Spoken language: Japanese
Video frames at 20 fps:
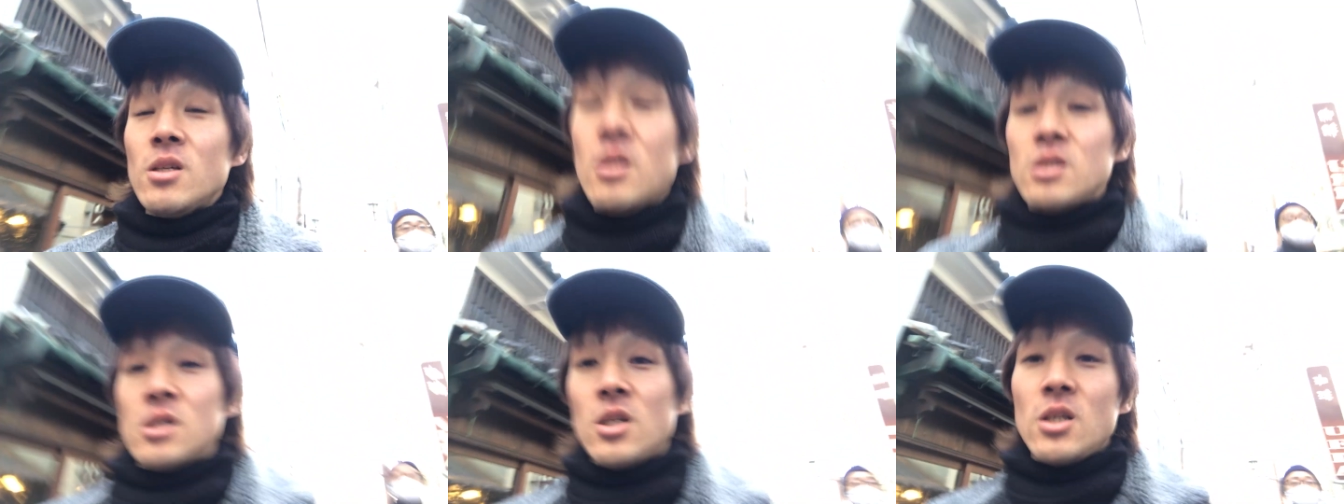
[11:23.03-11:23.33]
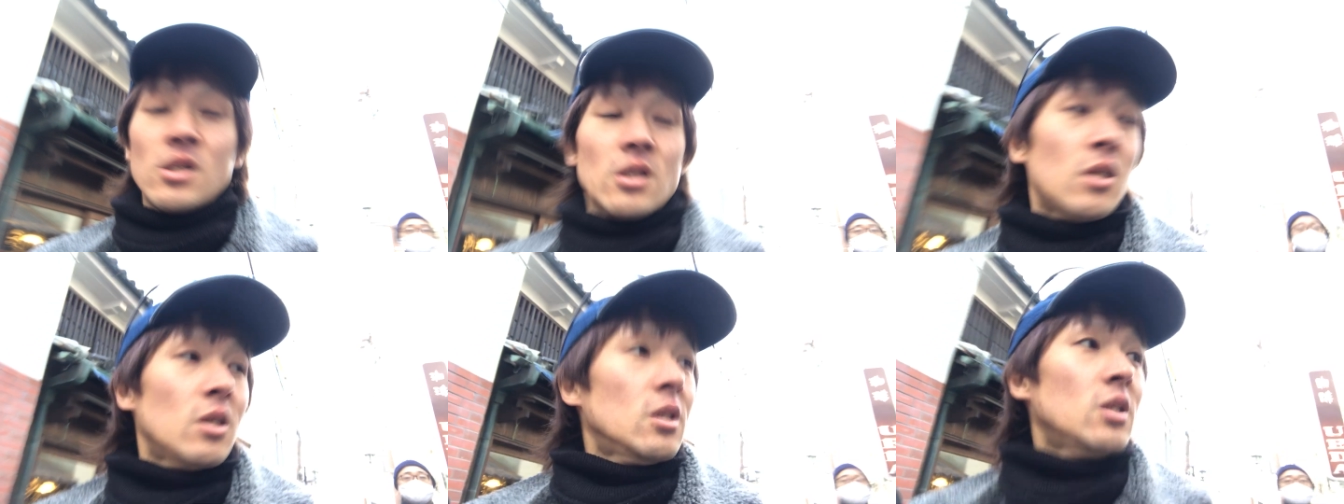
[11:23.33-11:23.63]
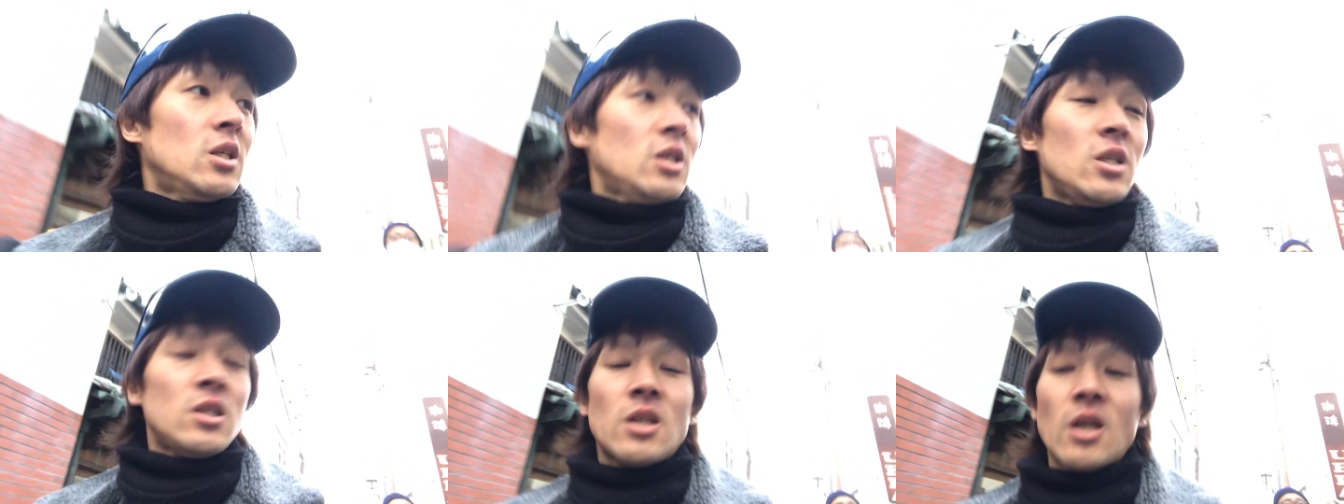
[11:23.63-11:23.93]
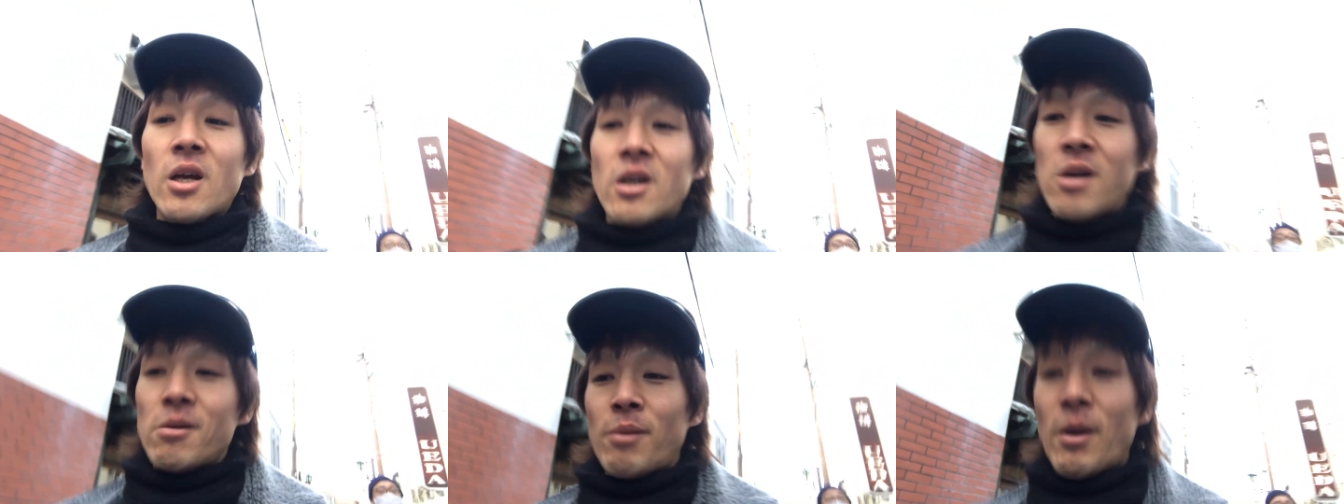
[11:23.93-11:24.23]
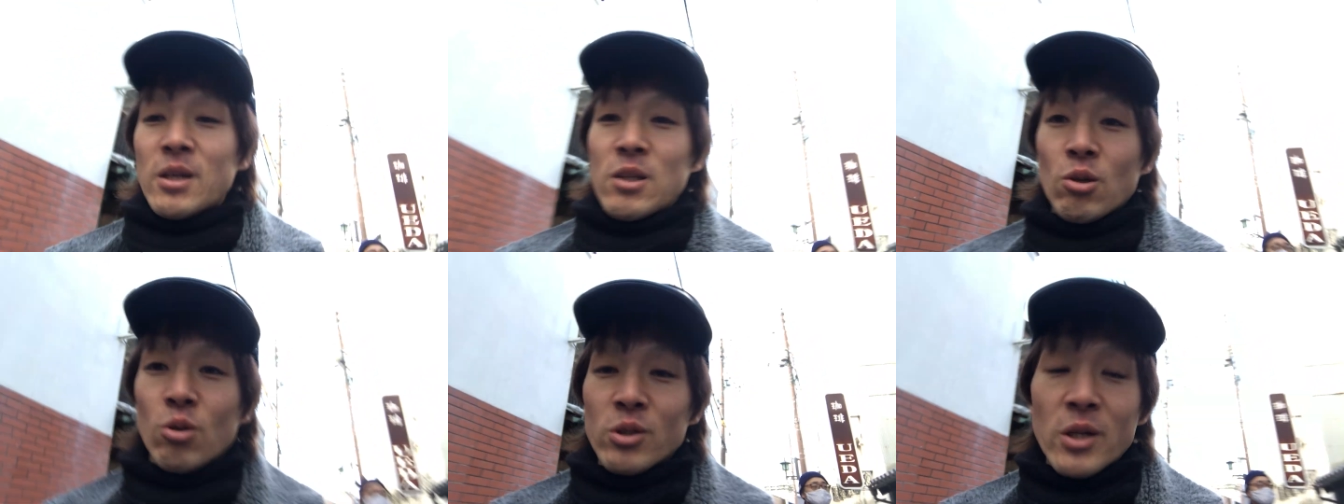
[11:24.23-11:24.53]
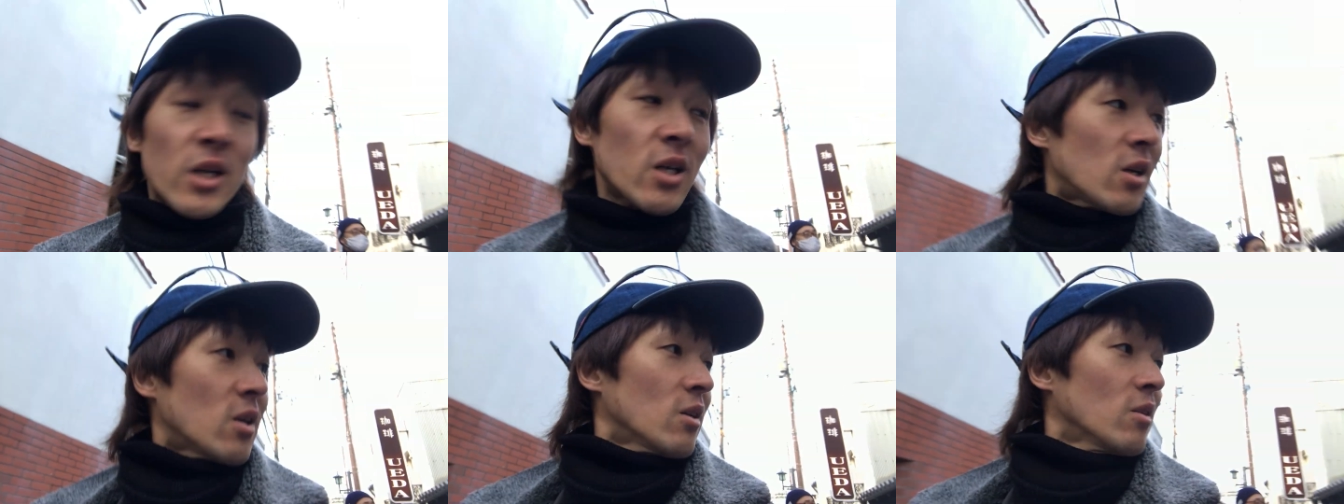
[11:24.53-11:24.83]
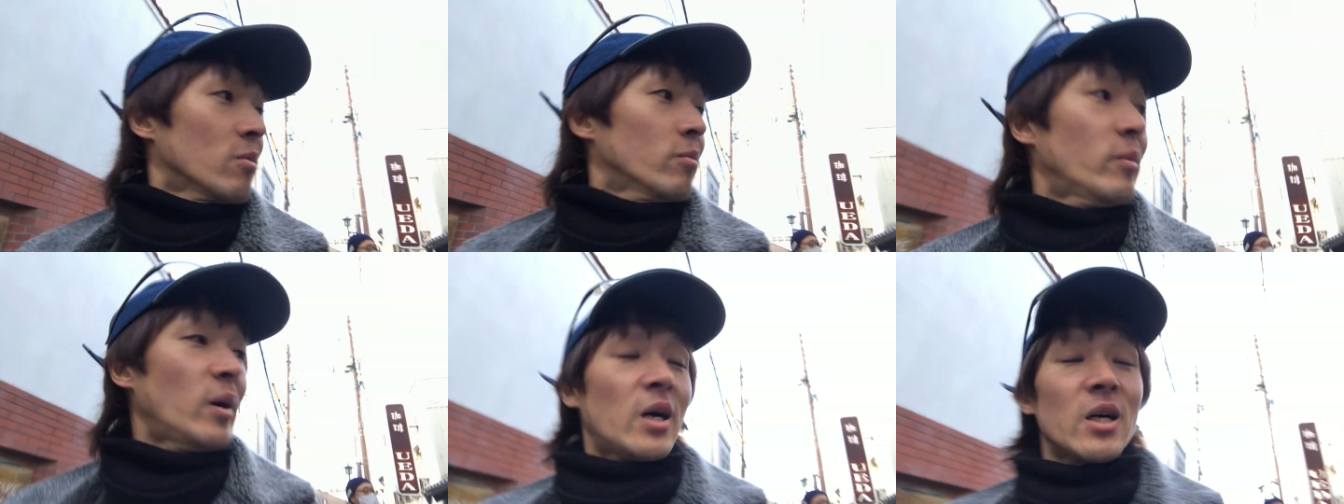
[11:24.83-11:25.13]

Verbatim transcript: 2、2テラバイトね。ま